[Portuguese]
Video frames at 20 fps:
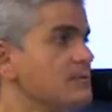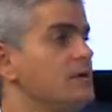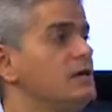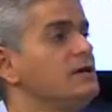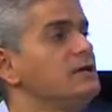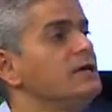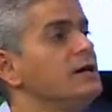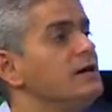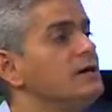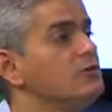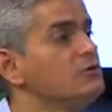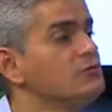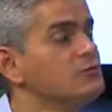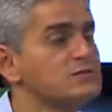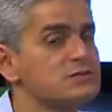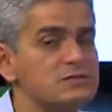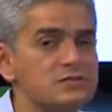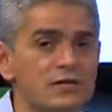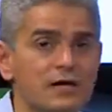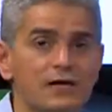e daí eu vou
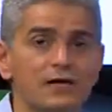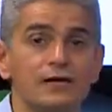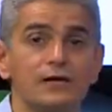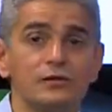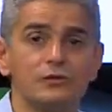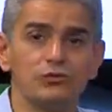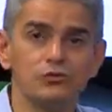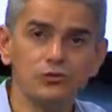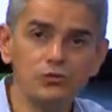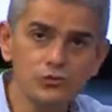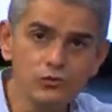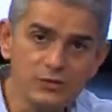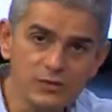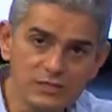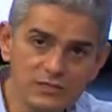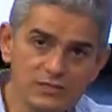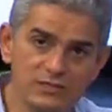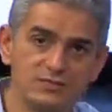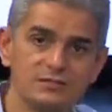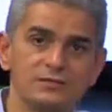destacar
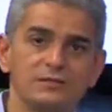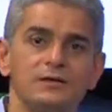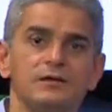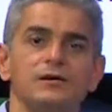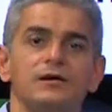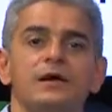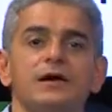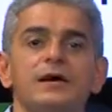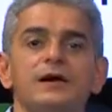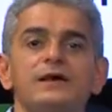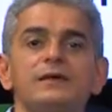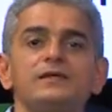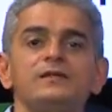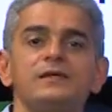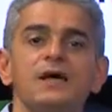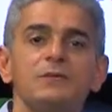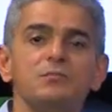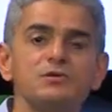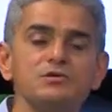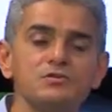duas eh,
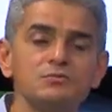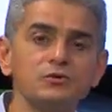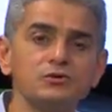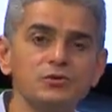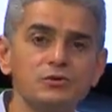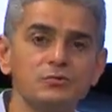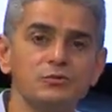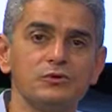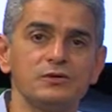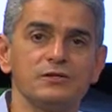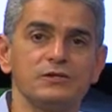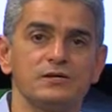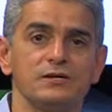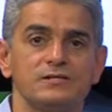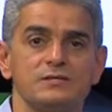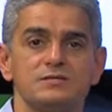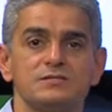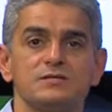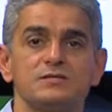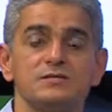etapas muito
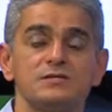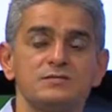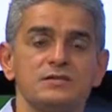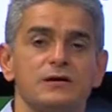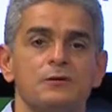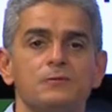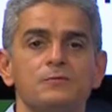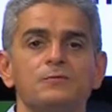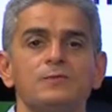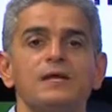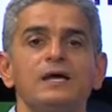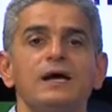importantes, que são